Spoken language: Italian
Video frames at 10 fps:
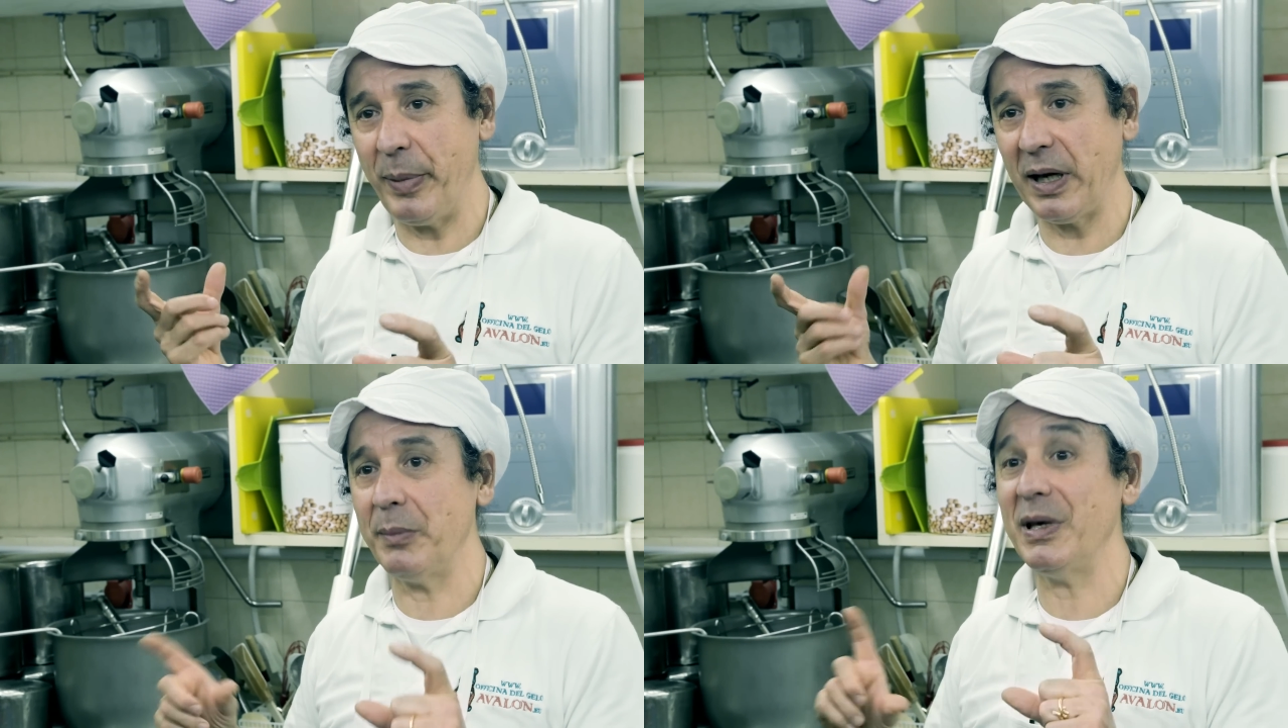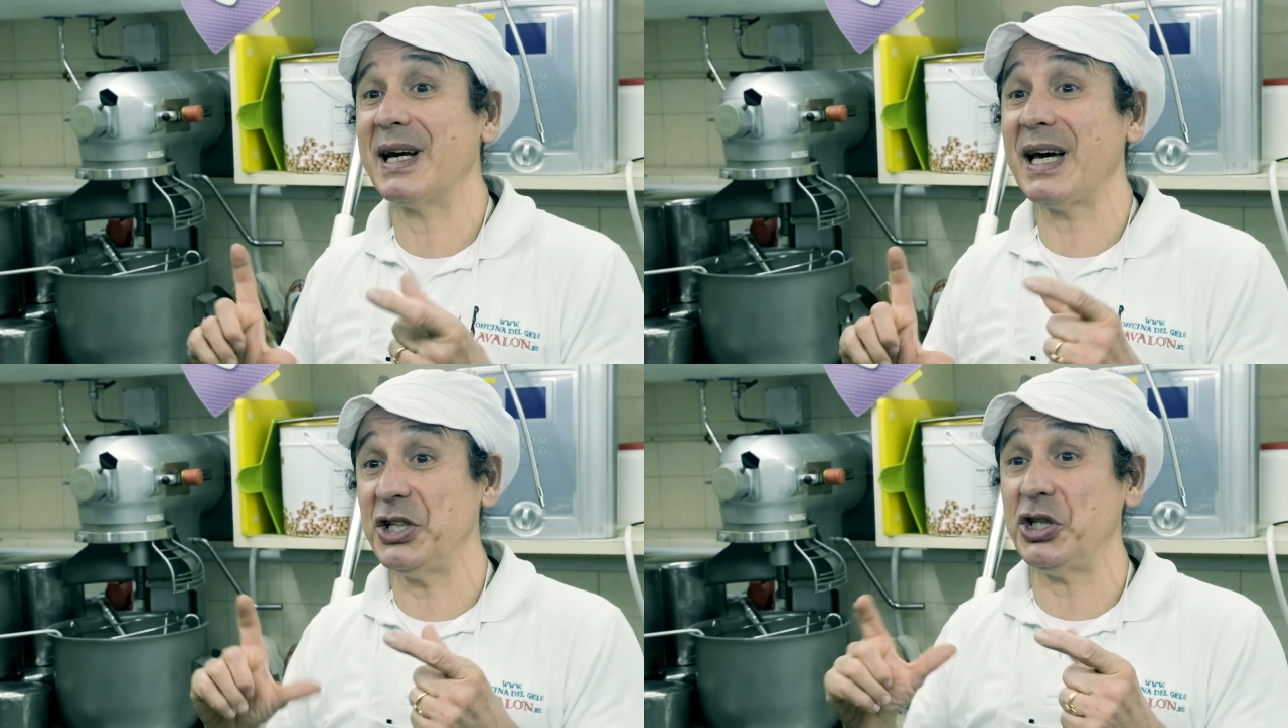per la mia
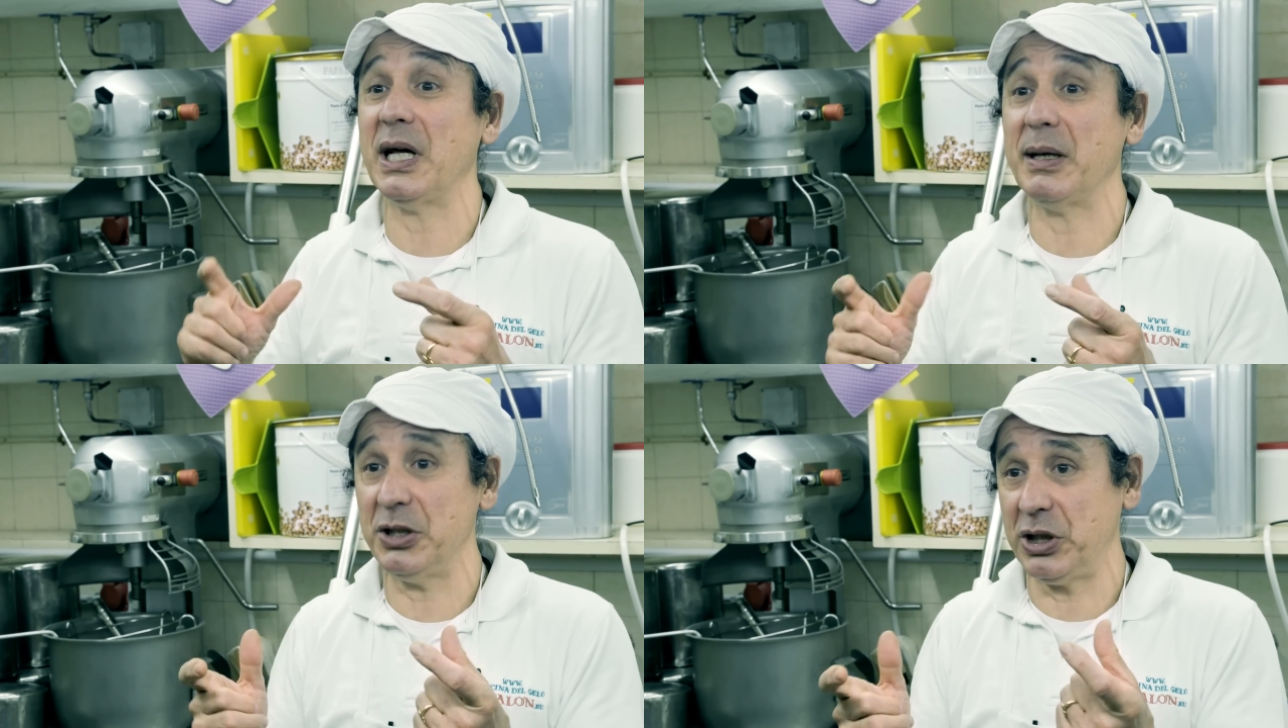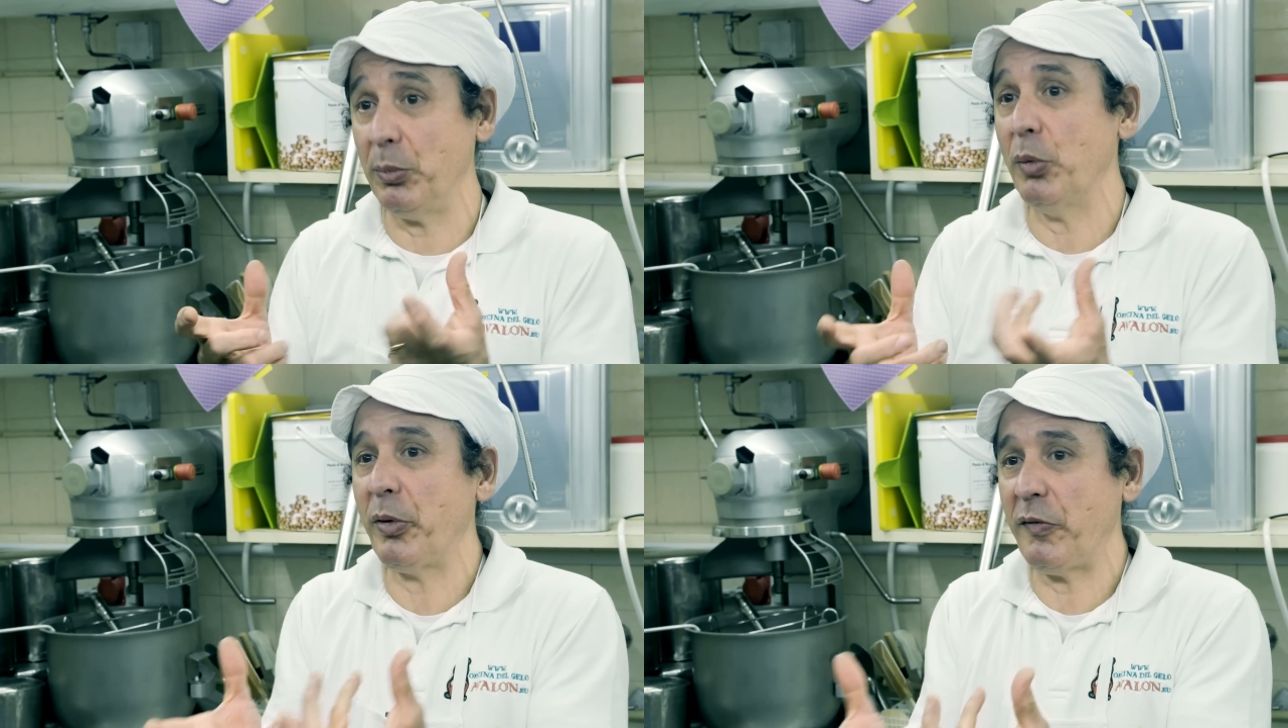crescita,
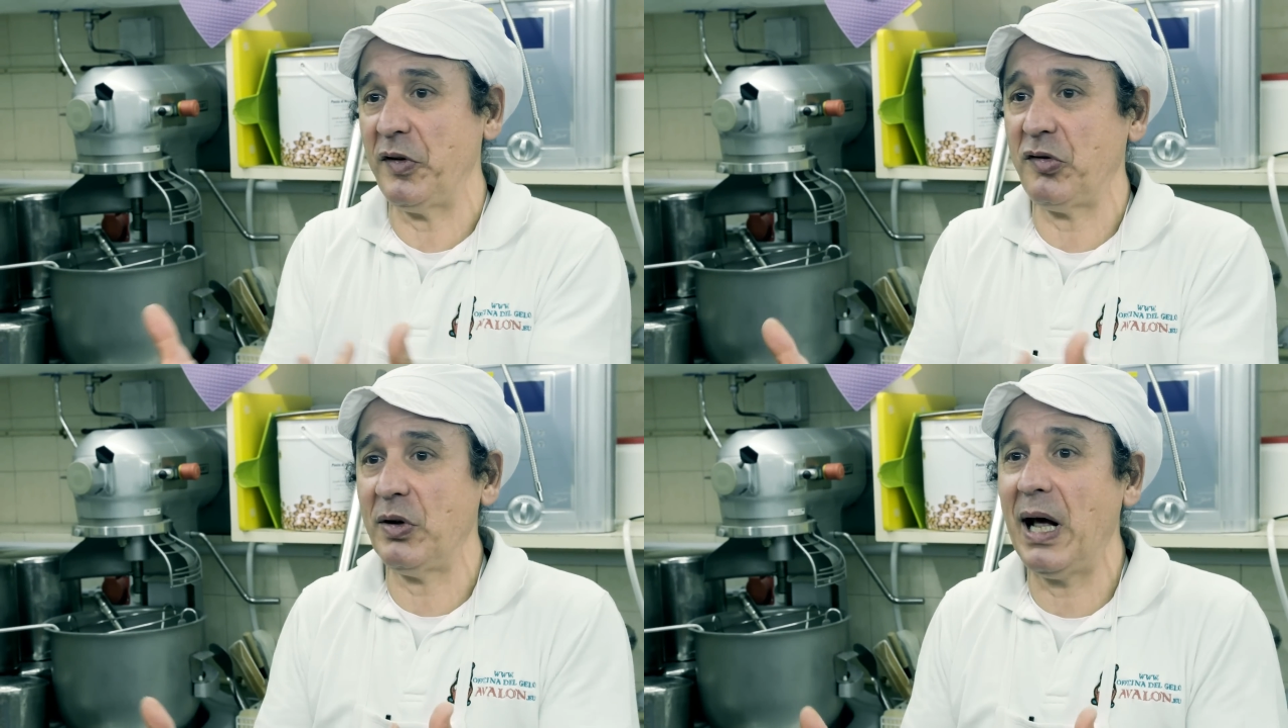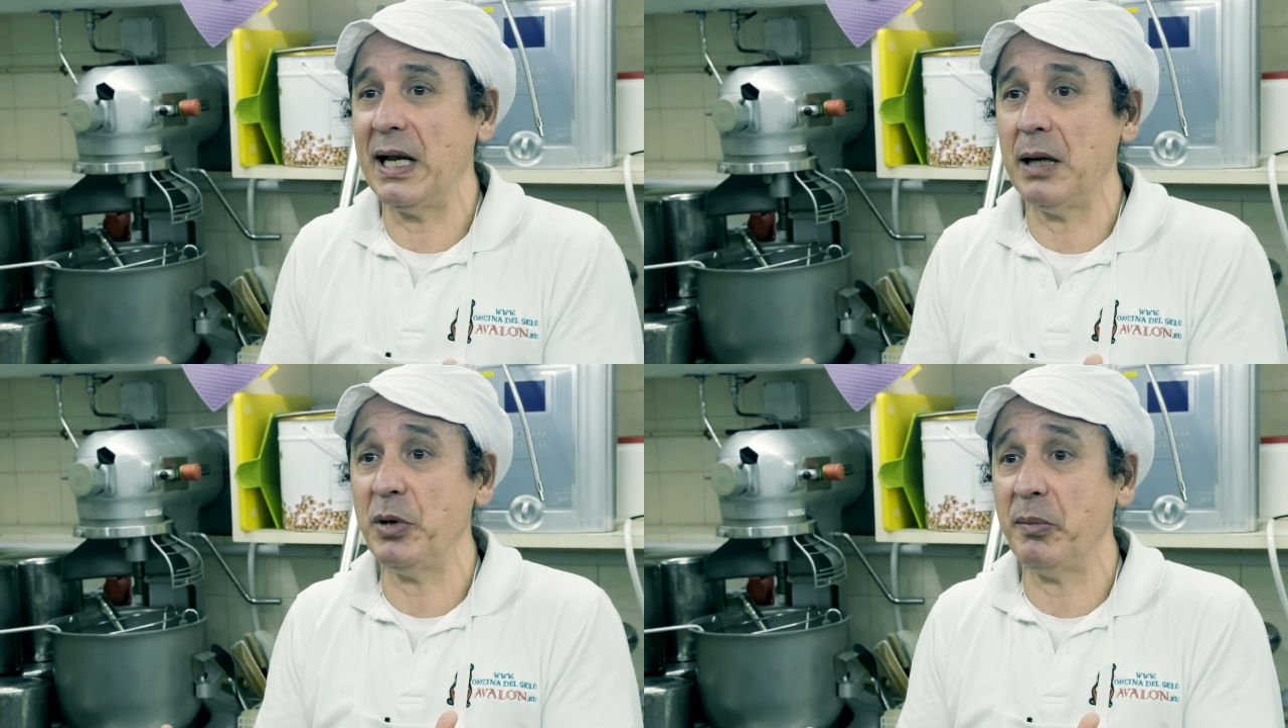diciamo,
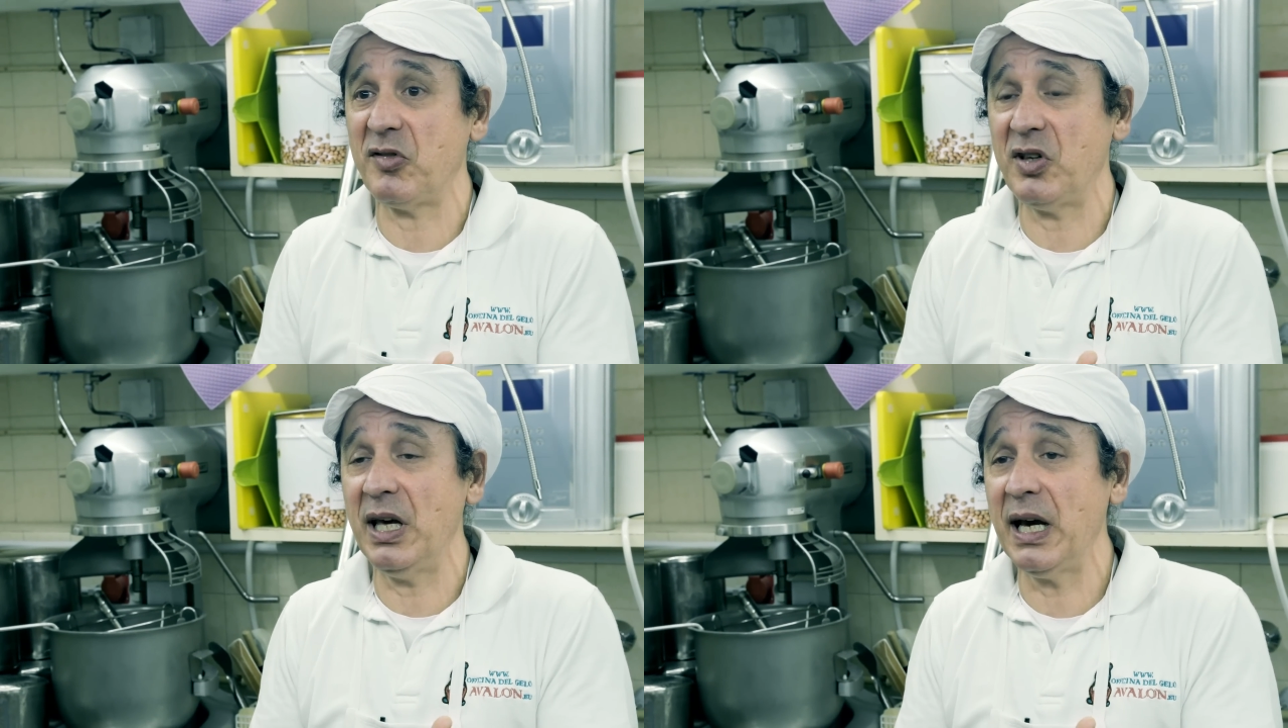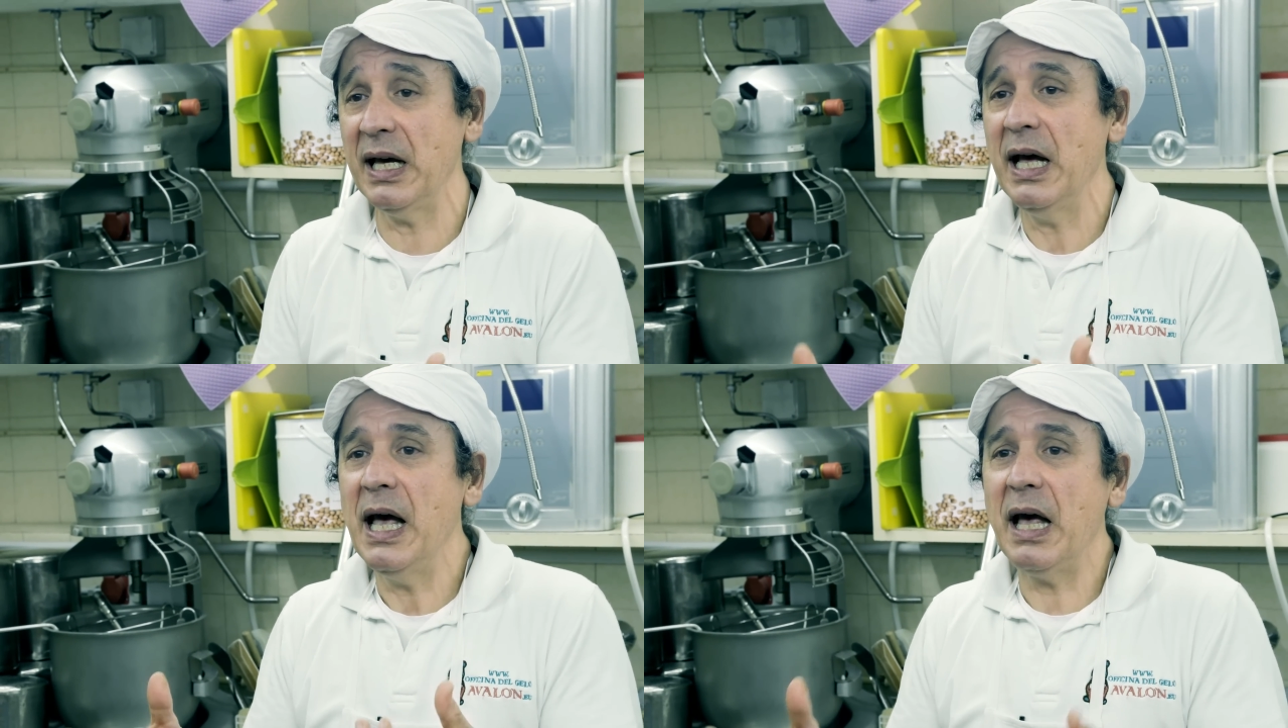professionale nel mio mestiere,